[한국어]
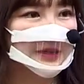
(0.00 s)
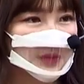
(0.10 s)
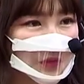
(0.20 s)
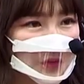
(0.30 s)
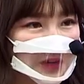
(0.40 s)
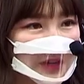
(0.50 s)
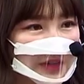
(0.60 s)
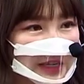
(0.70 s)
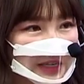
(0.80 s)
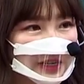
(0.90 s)

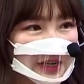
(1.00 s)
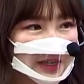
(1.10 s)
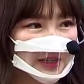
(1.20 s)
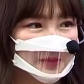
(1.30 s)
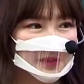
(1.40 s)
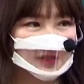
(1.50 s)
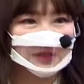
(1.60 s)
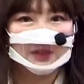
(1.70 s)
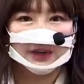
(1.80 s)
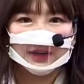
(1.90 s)
놓으면 인강애들 입장에서
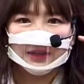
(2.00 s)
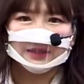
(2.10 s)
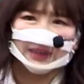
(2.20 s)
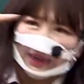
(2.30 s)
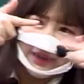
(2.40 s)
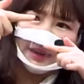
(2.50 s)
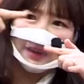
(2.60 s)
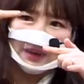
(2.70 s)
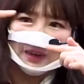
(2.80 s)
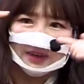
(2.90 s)
듣다가 탕
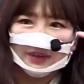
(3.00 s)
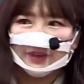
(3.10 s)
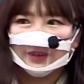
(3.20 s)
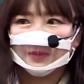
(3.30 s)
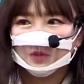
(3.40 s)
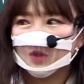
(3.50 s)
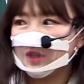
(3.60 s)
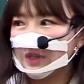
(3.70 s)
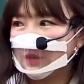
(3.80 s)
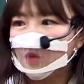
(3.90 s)
그럼
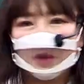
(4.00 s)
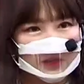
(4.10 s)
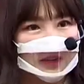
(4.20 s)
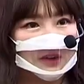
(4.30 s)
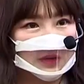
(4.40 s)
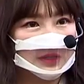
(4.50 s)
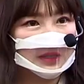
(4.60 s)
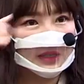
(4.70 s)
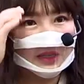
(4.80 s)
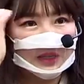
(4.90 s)
귀 고막
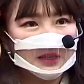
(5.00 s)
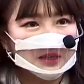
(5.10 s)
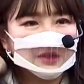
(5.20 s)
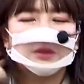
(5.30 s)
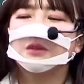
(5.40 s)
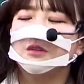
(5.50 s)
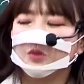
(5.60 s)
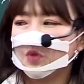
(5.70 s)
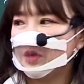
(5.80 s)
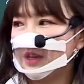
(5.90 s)
테러거든. 그래서 그거
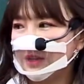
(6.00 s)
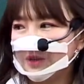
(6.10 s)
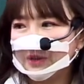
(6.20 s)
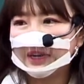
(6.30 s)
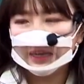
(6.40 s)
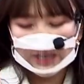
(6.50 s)
주의하는 거랑